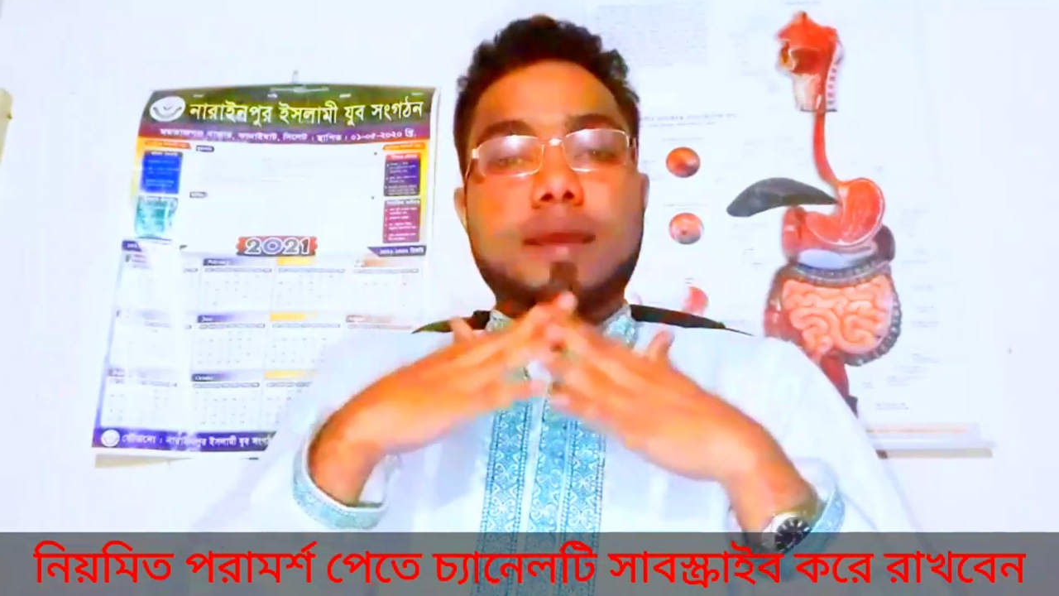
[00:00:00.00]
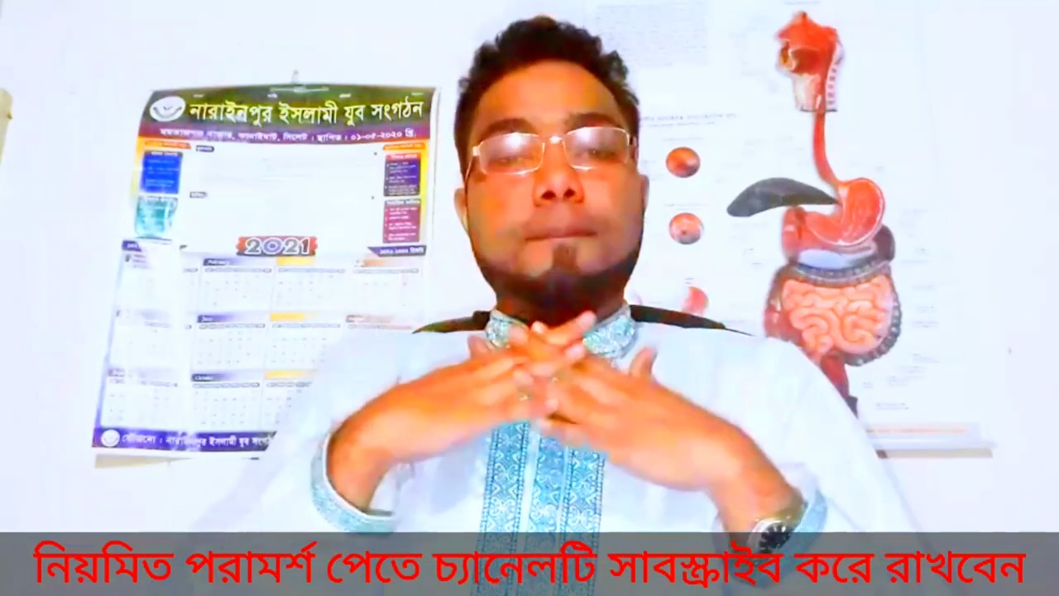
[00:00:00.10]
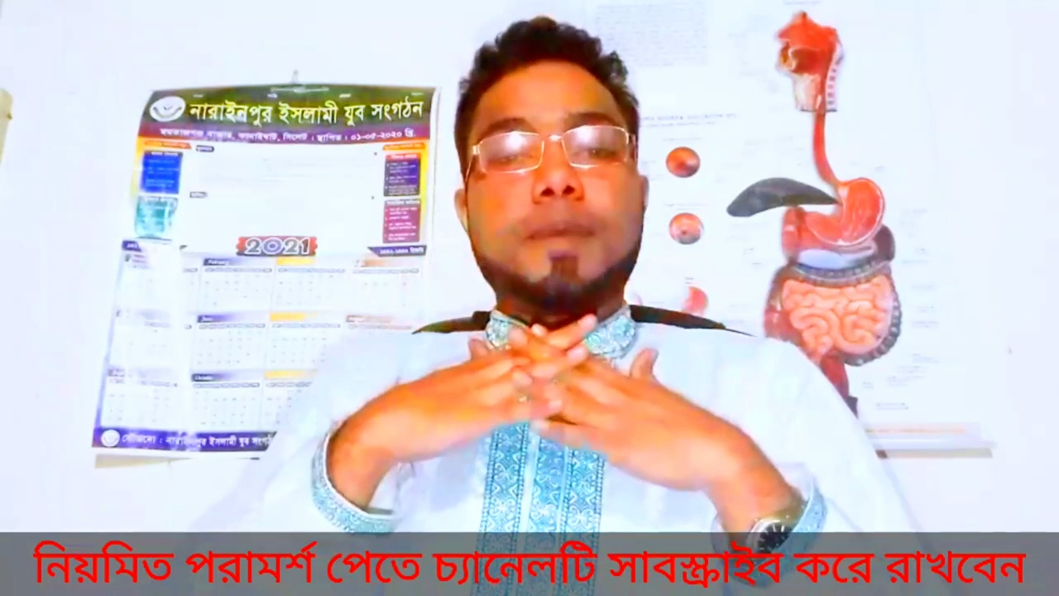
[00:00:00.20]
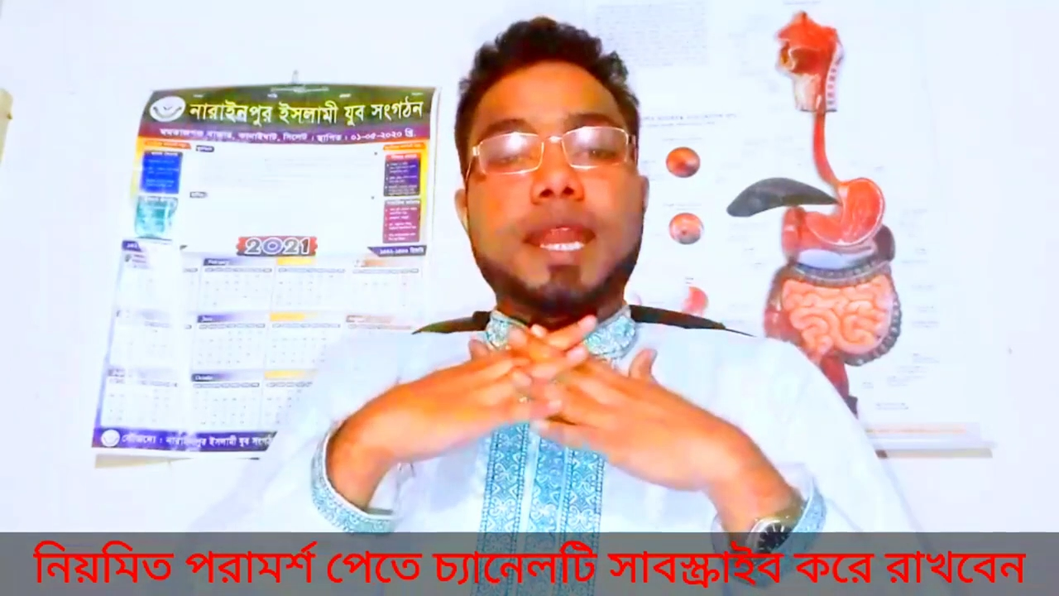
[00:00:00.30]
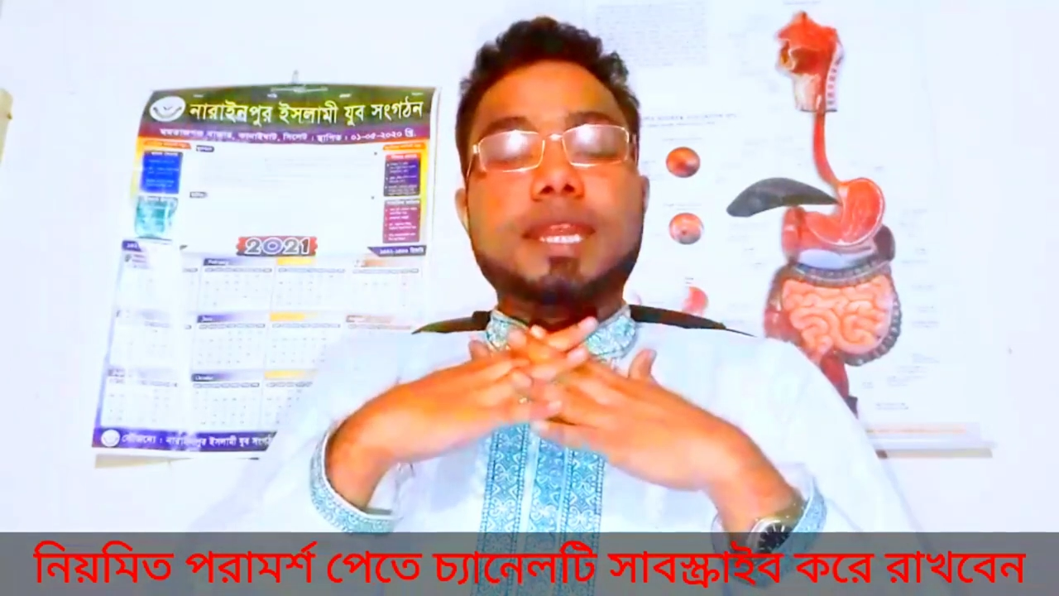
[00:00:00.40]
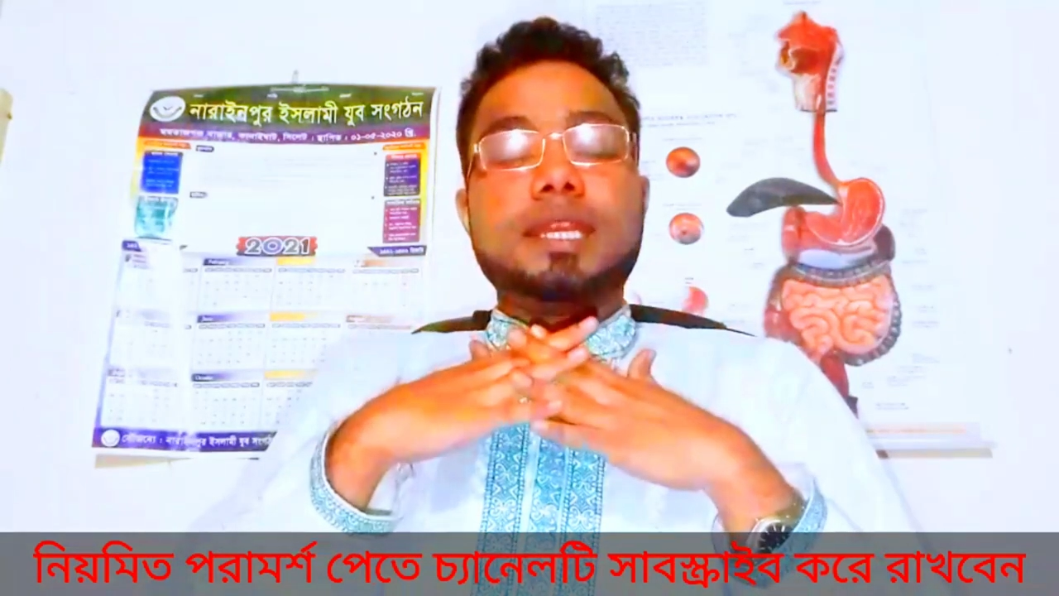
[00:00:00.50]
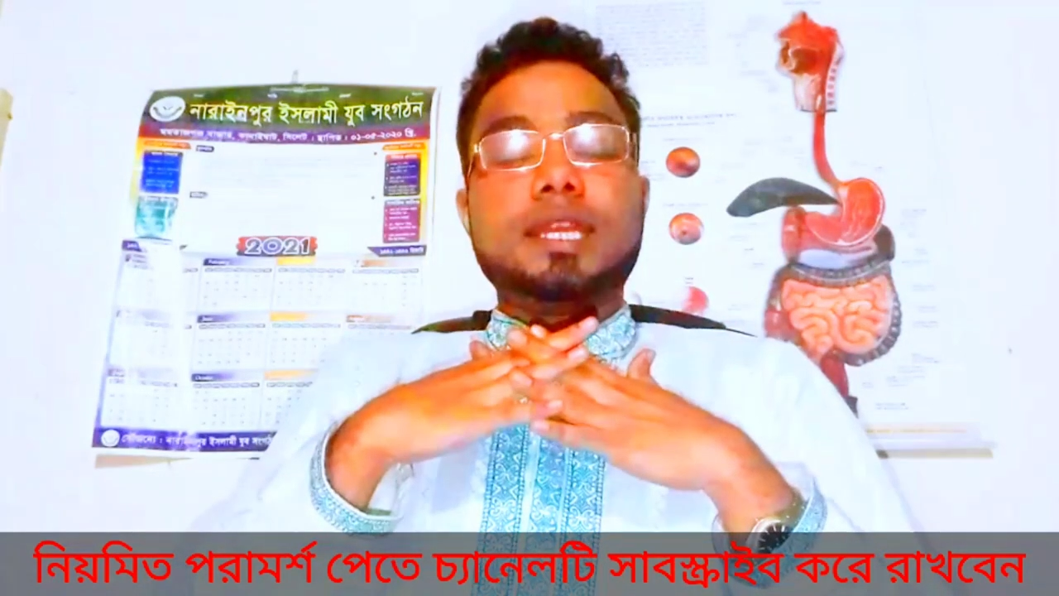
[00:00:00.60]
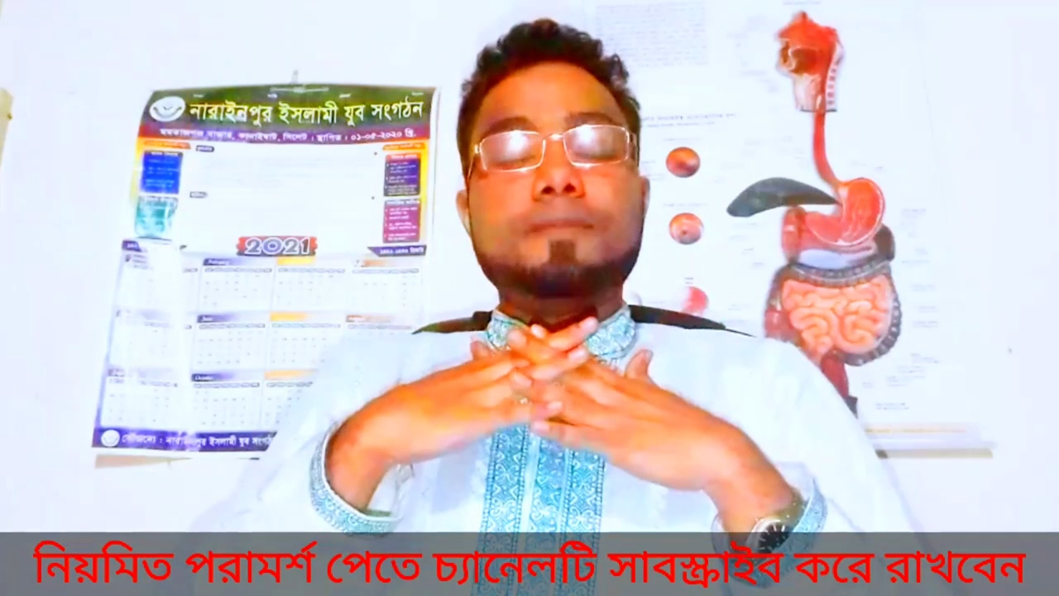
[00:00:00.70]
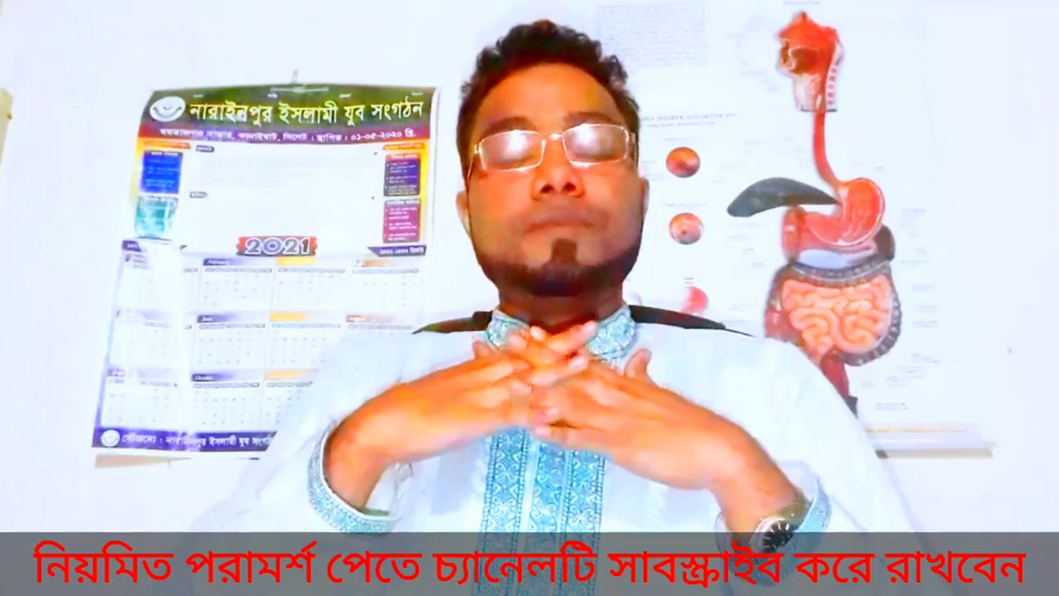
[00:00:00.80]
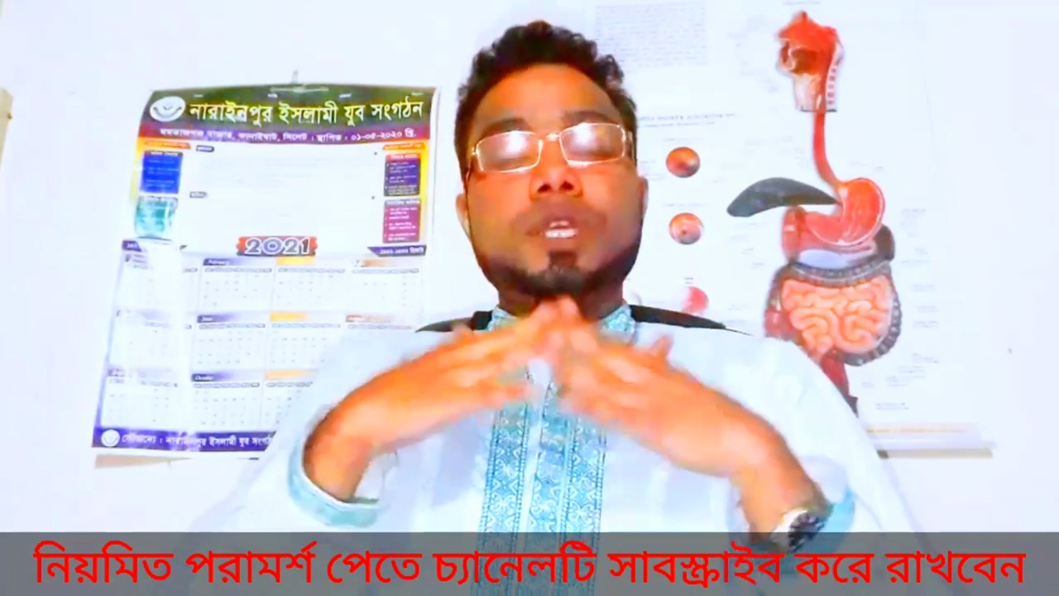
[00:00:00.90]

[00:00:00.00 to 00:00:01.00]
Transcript: কাপ পানি নিয়ে